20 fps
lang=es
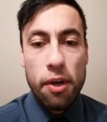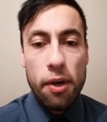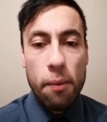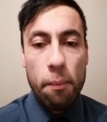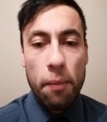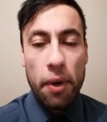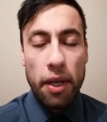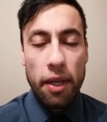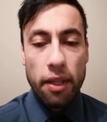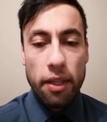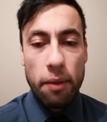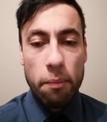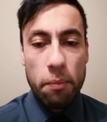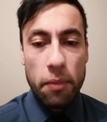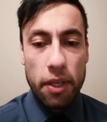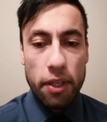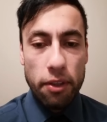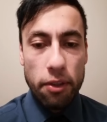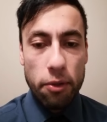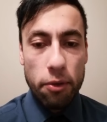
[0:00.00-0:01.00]
Vayan
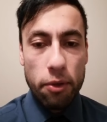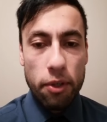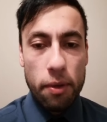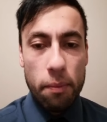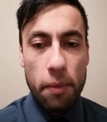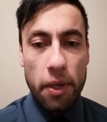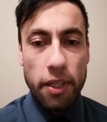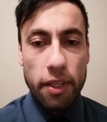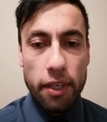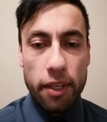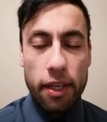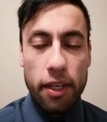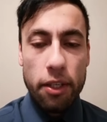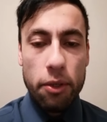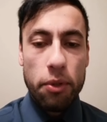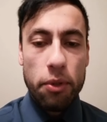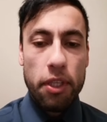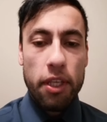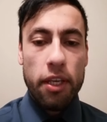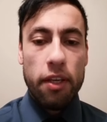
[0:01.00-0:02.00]
enviando el material que
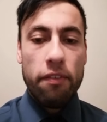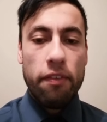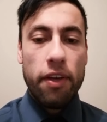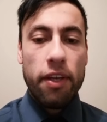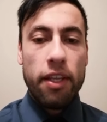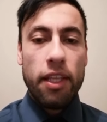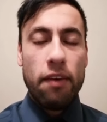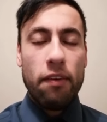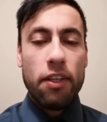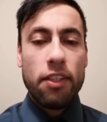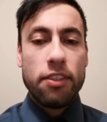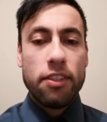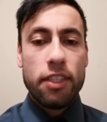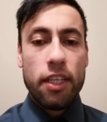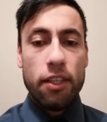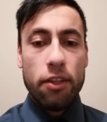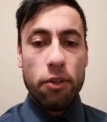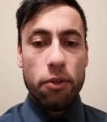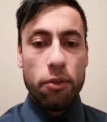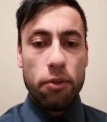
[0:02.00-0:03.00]
ustedes vayan
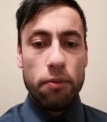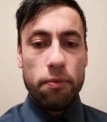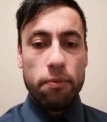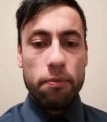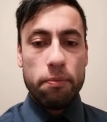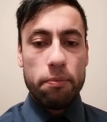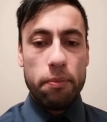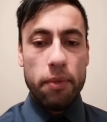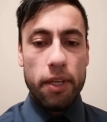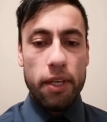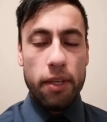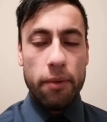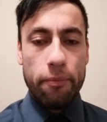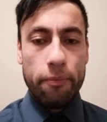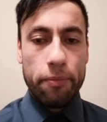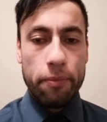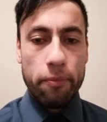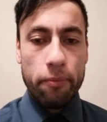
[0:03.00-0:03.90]
avanzando, ¿vale?